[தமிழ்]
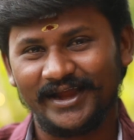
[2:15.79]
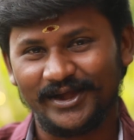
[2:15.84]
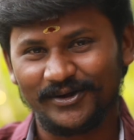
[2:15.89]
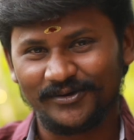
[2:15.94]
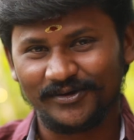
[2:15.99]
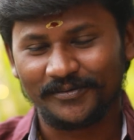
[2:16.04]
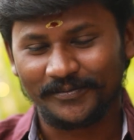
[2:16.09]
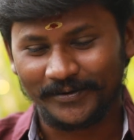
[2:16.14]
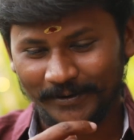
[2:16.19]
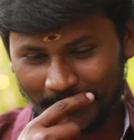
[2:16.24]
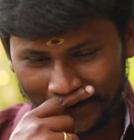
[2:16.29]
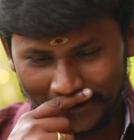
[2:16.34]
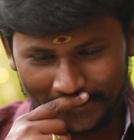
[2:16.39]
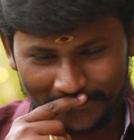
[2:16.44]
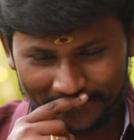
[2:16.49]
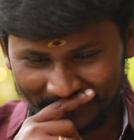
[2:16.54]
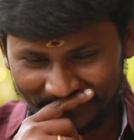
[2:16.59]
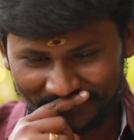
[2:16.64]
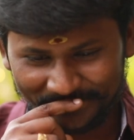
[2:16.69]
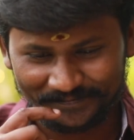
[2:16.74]
இன்னொரு
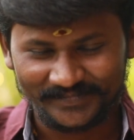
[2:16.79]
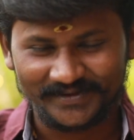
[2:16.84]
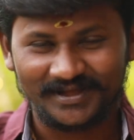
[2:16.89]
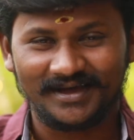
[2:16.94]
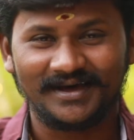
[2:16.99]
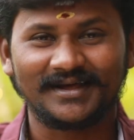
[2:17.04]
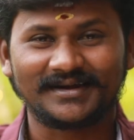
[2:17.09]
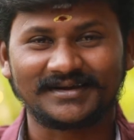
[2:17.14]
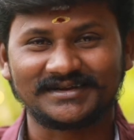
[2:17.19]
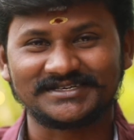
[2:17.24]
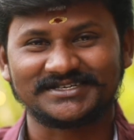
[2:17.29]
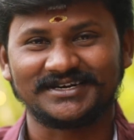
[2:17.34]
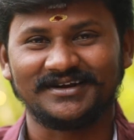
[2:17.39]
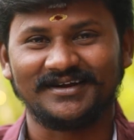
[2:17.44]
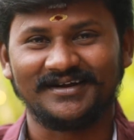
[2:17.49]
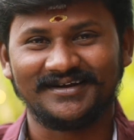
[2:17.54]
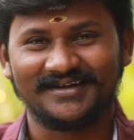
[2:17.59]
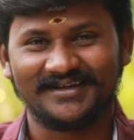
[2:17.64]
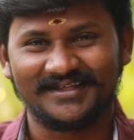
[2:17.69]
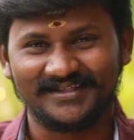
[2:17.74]
பக்கம்
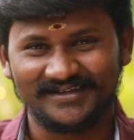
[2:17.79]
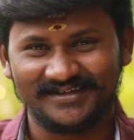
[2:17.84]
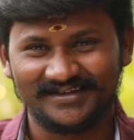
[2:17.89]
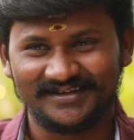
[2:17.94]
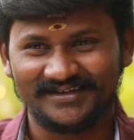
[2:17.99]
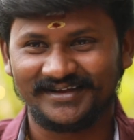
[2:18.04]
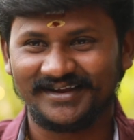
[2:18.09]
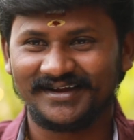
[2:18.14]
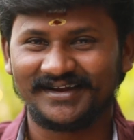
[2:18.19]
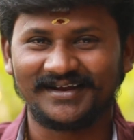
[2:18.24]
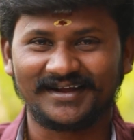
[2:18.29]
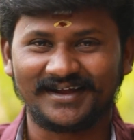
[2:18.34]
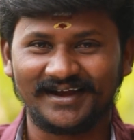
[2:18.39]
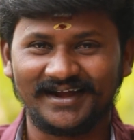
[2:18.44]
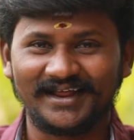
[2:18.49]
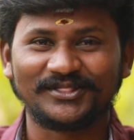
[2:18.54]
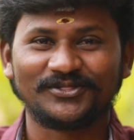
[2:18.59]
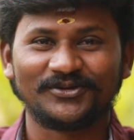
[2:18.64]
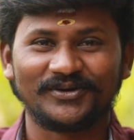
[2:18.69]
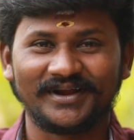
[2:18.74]
ஆர்கெஸ்ட்ரா அது ஏன்னா
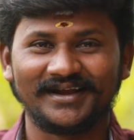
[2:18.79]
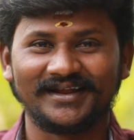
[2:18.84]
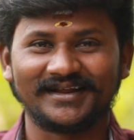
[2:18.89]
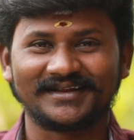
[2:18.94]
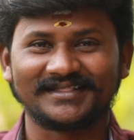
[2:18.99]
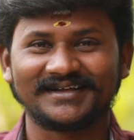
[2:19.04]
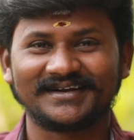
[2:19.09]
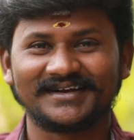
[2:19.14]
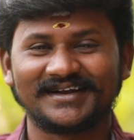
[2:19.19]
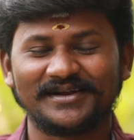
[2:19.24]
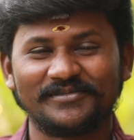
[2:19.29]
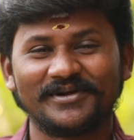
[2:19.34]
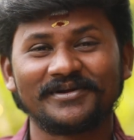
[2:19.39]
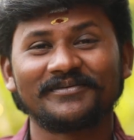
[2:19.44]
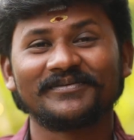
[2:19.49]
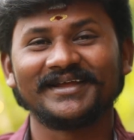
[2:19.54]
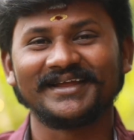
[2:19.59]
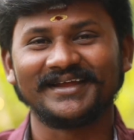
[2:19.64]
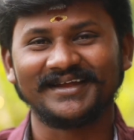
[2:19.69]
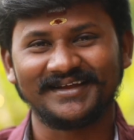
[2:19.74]
கலைத்துறையில் இருந்துக்கிட்டு நம்ம
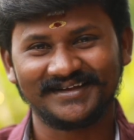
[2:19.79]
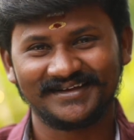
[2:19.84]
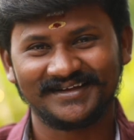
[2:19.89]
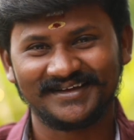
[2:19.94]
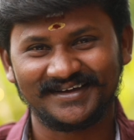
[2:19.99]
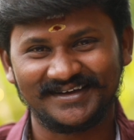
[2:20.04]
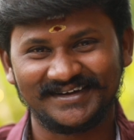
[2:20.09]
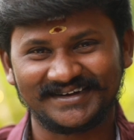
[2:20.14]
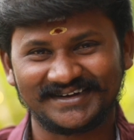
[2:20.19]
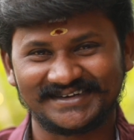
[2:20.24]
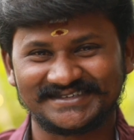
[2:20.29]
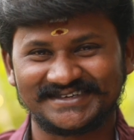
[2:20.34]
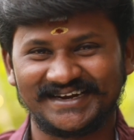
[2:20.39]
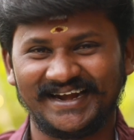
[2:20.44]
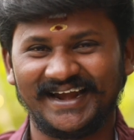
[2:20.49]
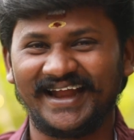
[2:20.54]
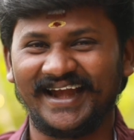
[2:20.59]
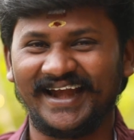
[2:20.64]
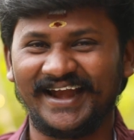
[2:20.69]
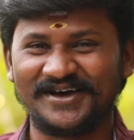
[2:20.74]
எப்படி
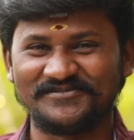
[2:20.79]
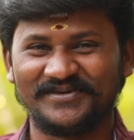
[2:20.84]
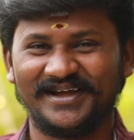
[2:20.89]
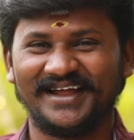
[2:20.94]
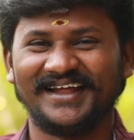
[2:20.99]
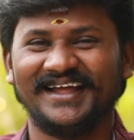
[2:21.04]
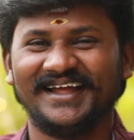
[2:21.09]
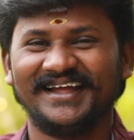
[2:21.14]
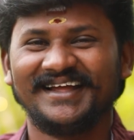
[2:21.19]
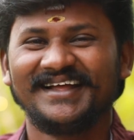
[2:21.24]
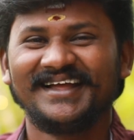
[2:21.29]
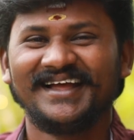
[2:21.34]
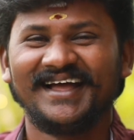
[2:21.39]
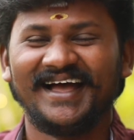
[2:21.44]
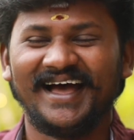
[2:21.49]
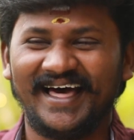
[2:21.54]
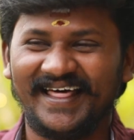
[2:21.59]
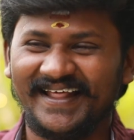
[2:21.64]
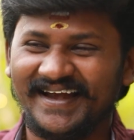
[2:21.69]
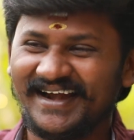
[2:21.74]
ஆர்கெஸ்ட்ராலாம் இல்லாமல்
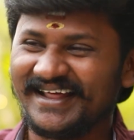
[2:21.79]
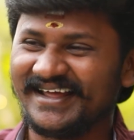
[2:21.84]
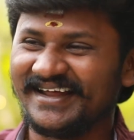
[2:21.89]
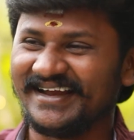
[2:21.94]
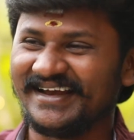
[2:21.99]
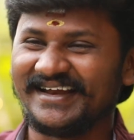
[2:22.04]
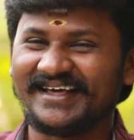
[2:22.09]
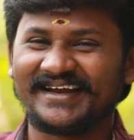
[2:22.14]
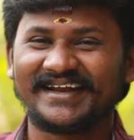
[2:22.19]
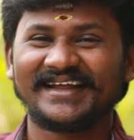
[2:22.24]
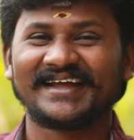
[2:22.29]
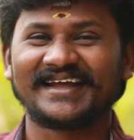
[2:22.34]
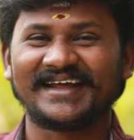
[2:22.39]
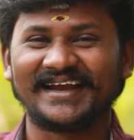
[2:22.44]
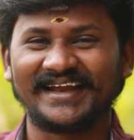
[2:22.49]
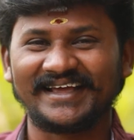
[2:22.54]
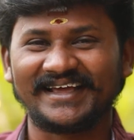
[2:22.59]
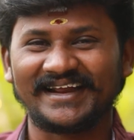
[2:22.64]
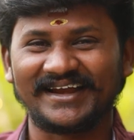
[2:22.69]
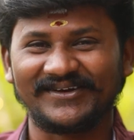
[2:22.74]
அதனால் நிறைய
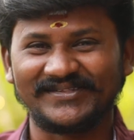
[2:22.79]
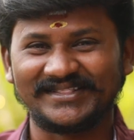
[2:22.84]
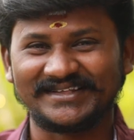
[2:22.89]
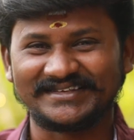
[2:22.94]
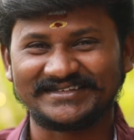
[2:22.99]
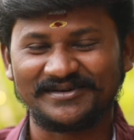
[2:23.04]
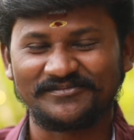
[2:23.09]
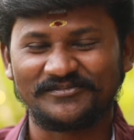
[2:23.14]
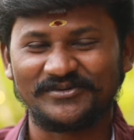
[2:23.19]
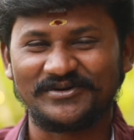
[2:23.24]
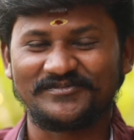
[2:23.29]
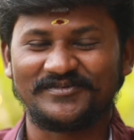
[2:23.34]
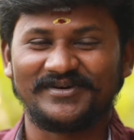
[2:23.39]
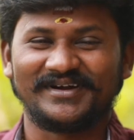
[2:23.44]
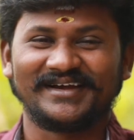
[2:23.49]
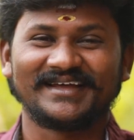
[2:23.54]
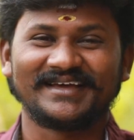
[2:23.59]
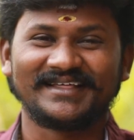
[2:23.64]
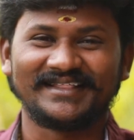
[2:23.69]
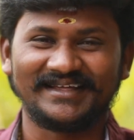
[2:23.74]
கலைஞர்கள் வந்து சப்போர்ட்
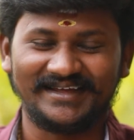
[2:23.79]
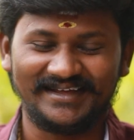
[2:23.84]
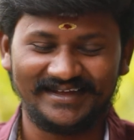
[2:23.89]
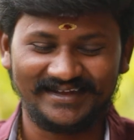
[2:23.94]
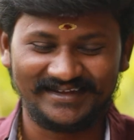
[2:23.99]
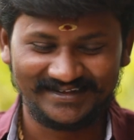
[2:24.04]
பண்ணி அதை